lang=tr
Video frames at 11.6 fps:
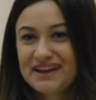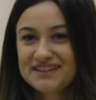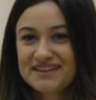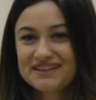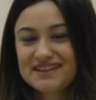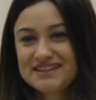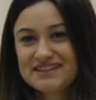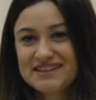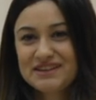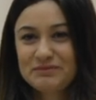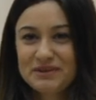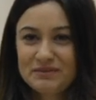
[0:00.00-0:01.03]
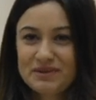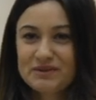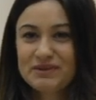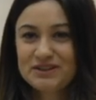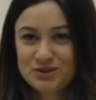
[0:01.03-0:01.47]
gerçekleşeceğini
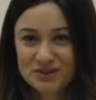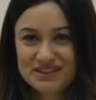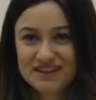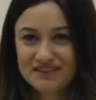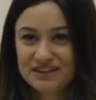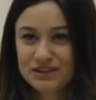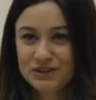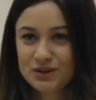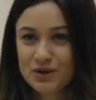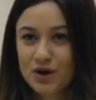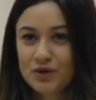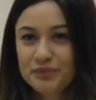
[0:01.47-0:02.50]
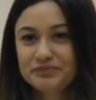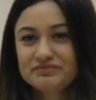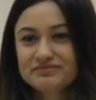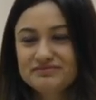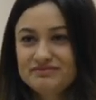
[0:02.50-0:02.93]
bilmek beni çok sevindiriyor.
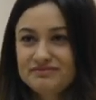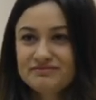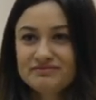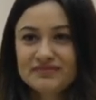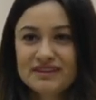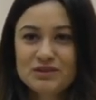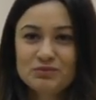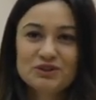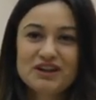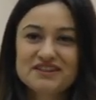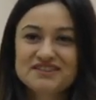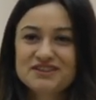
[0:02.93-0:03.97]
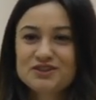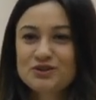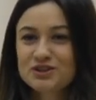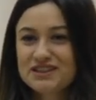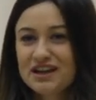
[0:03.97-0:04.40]
E, Bunun haricinde
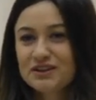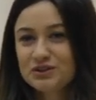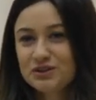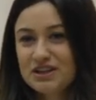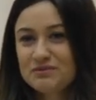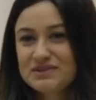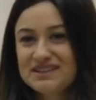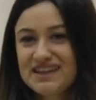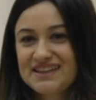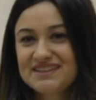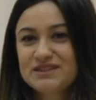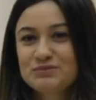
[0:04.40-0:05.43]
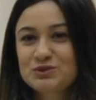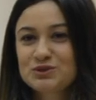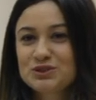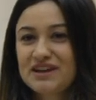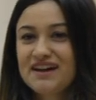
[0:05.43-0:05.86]
çok güzel günlerimiz geçti
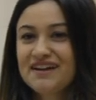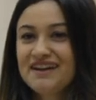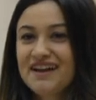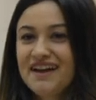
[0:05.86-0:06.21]
burada.